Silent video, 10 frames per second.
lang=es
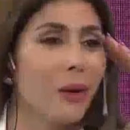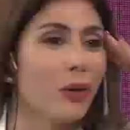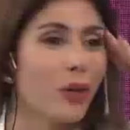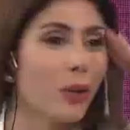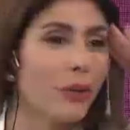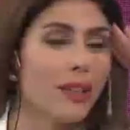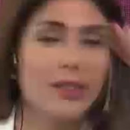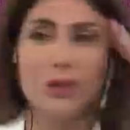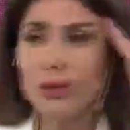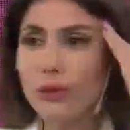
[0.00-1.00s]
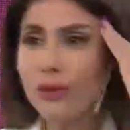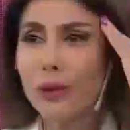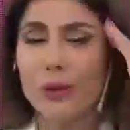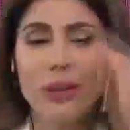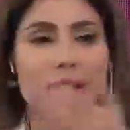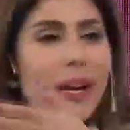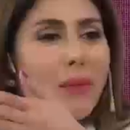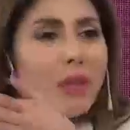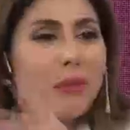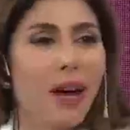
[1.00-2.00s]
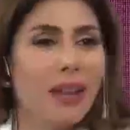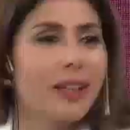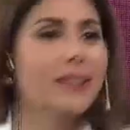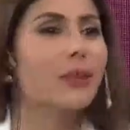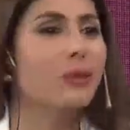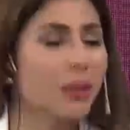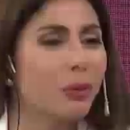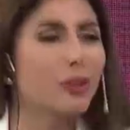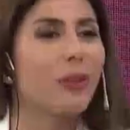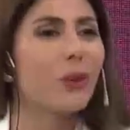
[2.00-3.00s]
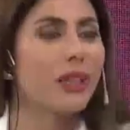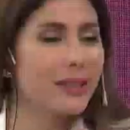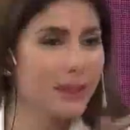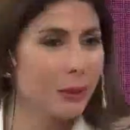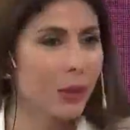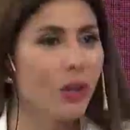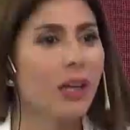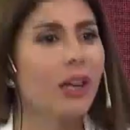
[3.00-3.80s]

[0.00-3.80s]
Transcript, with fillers: uno recuerda y dice, yo sufrí bullying en la primaria, en la secundaria, pero está buenísimo